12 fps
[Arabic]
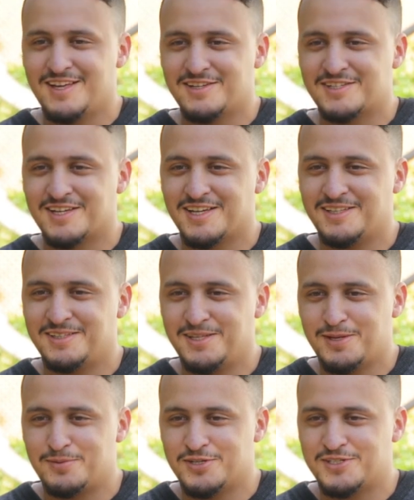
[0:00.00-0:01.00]
اش
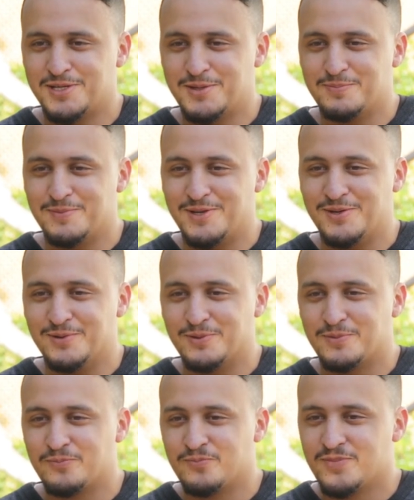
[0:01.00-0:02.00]
غندير ب 20 مليون